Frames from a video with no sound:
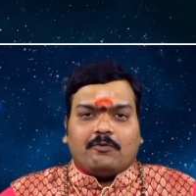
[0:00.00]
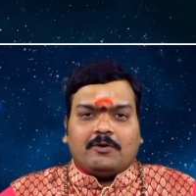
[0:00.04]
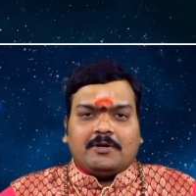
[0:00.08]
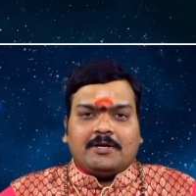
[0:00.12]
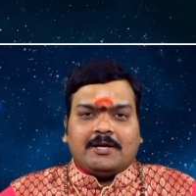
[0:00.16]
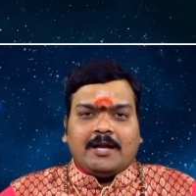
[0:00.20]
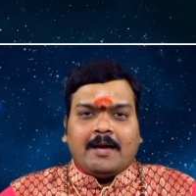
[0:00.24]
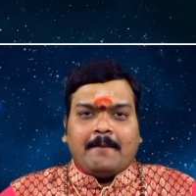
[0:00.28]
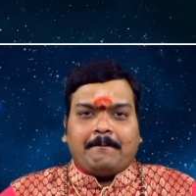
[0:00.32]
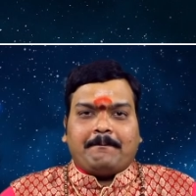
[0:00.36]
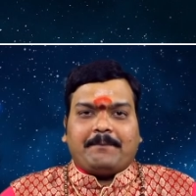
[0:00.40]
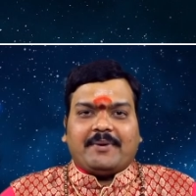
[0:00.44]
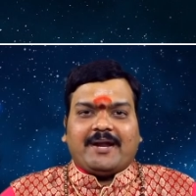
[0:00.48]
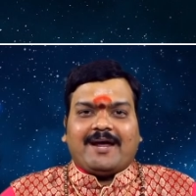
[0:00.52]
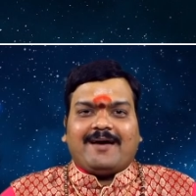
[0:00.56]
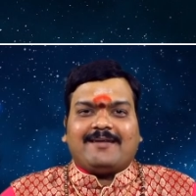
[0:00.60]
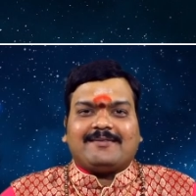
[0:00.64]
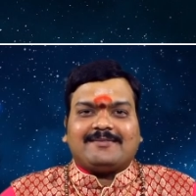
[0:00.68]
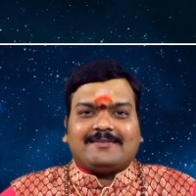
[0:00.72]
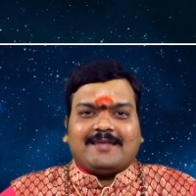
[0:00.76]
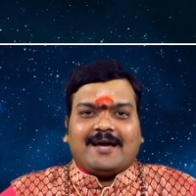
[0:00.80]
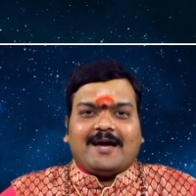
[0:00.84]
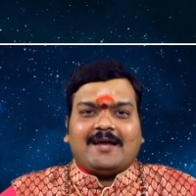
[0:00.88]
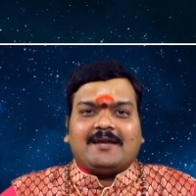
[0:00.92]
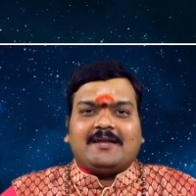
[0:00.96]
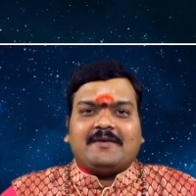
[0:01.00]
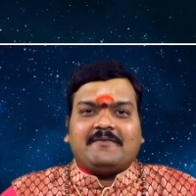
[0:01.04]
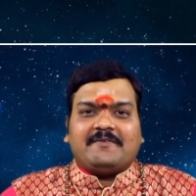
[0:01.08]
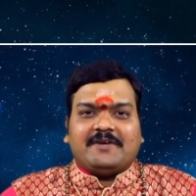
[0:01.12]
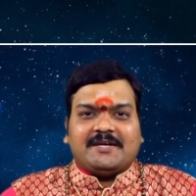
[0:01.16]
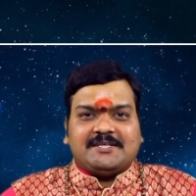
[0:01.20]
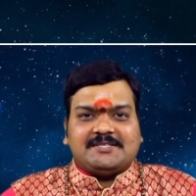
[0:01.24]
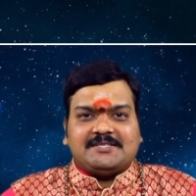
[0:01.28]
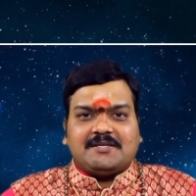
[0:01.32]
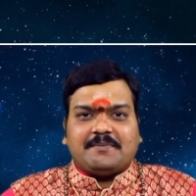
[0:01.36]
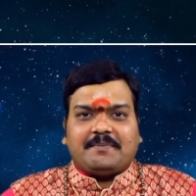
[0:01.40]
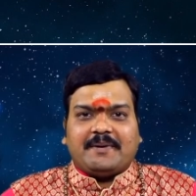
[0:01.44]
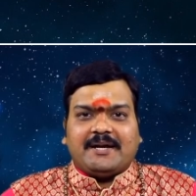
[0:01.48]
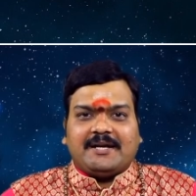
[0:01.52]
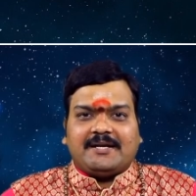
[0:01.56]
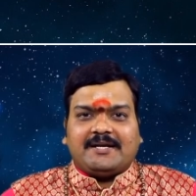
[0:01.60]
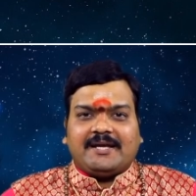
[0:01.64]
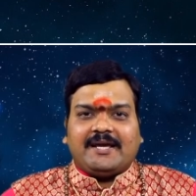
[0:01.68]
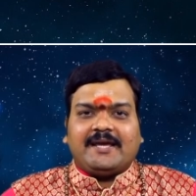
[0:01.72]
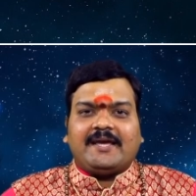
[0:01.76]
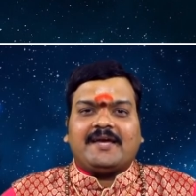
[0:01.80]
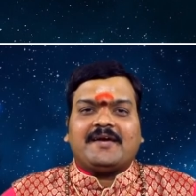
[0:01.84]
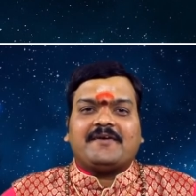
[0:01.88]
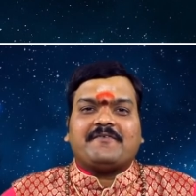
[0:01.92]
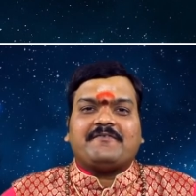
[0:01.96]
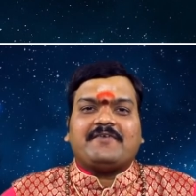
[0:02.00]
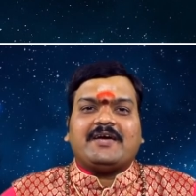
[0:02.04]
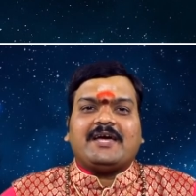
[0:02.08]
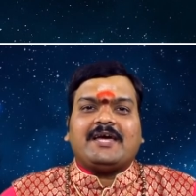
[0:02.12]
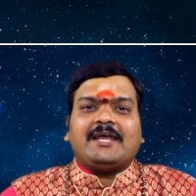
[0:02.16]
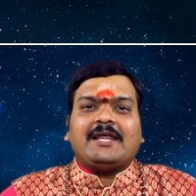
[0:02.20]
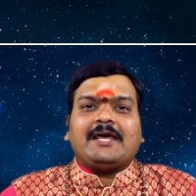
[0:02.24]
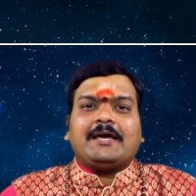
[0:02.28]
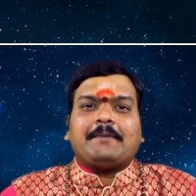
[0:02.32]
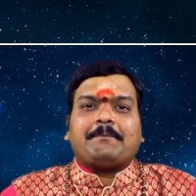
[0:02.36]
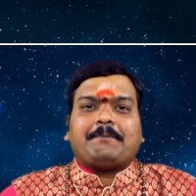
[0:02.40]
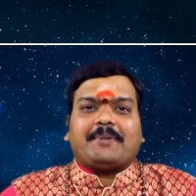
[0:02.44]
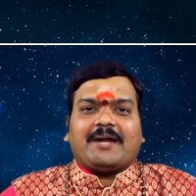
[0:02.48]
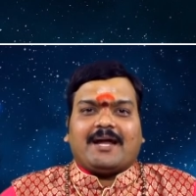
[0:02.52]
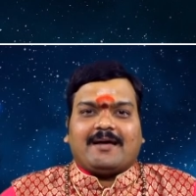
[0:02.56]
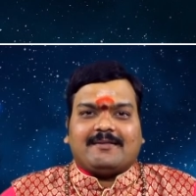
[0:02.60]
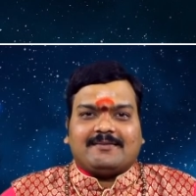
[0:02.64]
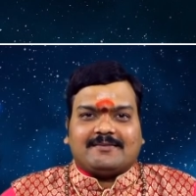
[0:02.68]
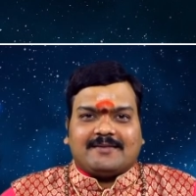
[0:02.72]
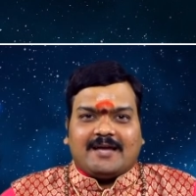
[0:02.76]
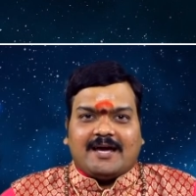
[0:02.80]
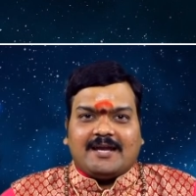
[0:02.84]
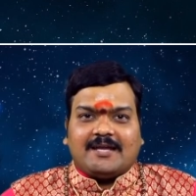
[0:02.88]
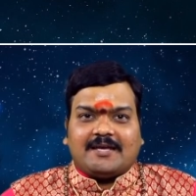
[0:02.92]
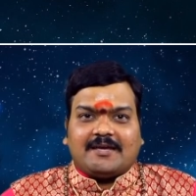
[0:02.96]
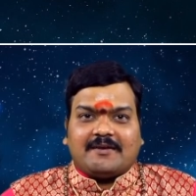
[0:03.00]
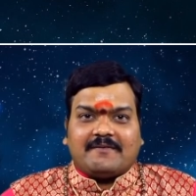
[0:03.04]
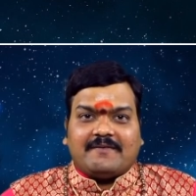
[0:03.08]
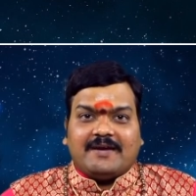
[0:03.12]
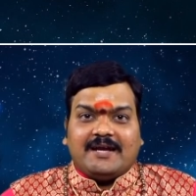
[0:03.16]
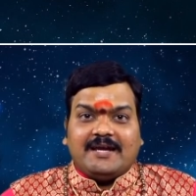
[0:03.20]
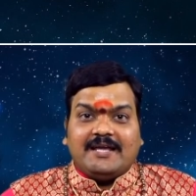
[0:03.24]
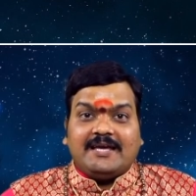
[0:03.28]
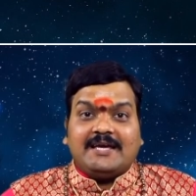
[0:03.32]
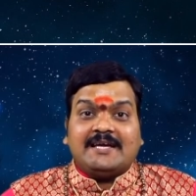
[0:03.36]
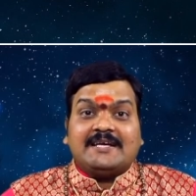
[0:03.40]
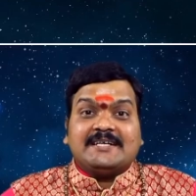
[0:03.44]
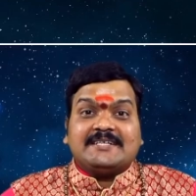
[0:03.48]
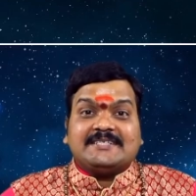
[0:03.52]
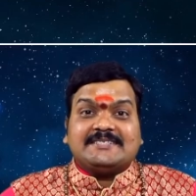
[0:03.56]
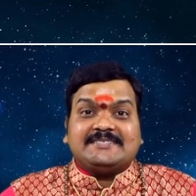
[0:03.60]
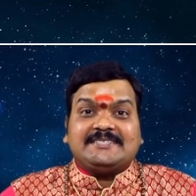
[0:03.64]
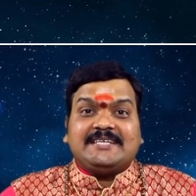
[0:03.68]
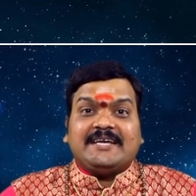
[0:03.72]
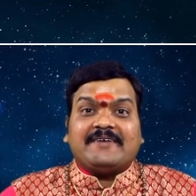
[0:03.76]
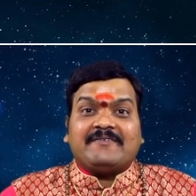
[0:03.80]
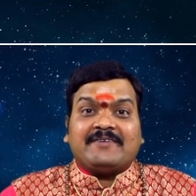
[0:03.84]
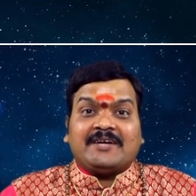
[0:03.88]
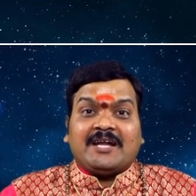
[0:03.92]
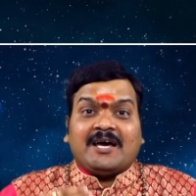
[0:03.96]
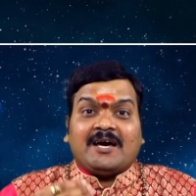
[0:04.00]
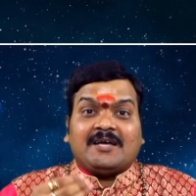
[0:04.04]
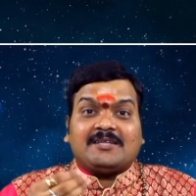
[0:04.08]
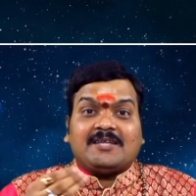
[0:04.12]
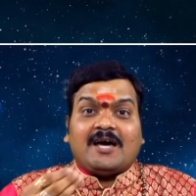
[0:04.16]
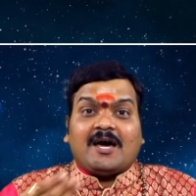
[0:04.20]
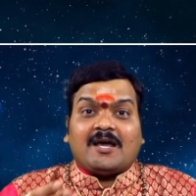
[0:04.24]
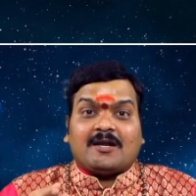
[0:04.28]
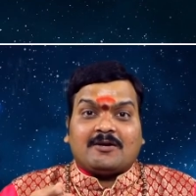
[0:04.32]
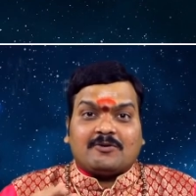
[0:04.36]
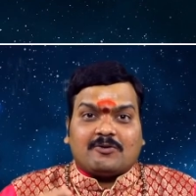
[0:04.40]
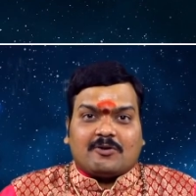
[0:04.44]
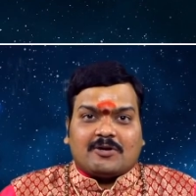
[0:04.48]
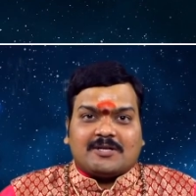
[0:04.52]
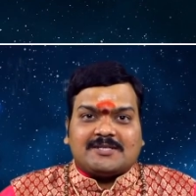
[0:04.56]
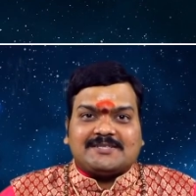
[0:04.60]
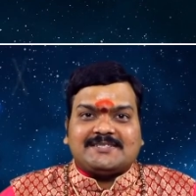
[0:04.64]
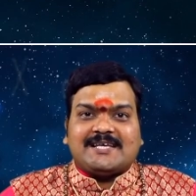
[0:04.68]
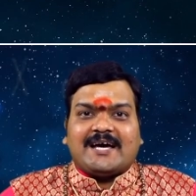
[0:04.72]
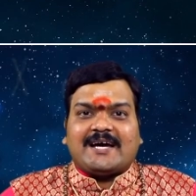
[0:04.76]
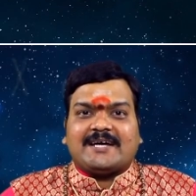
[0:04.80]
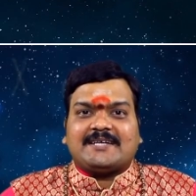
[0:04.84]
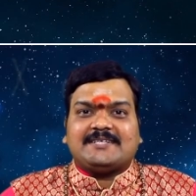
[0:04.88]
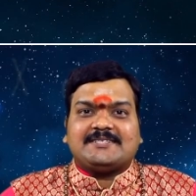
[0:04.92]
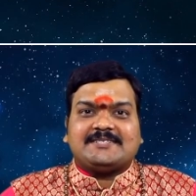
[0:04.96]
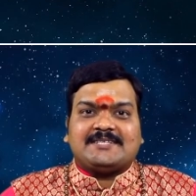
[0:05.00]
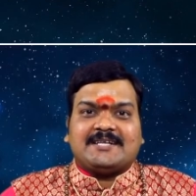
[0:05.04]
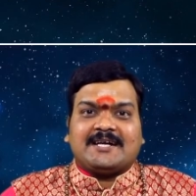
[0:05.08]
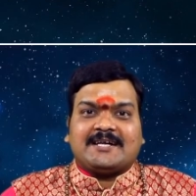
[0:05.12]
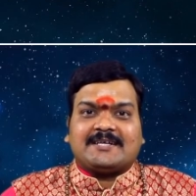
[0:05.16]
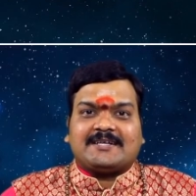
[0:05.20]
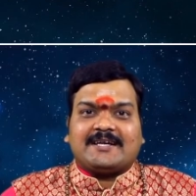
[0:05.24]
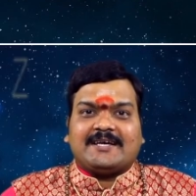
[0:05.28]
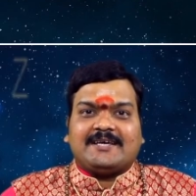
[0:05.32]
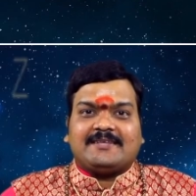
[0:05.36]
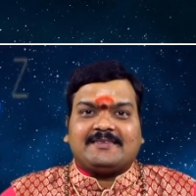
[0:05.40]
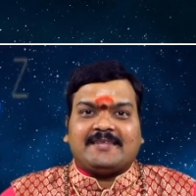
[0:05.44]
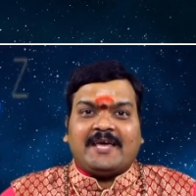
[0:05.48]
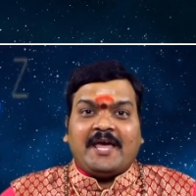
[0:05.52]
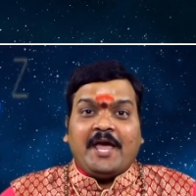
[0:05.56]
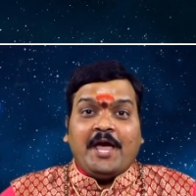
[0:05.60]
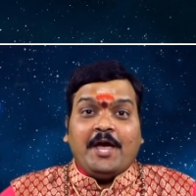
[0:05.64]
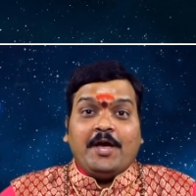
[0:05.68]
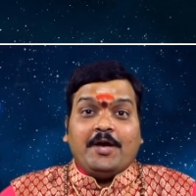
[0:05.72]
ఉన్న ప్రాంతాన్ని విడిచిపెట్టి వేరే ప్రాంతానికి వెళ్ళి జీవనాధారం కొనసాగించినట్లయితే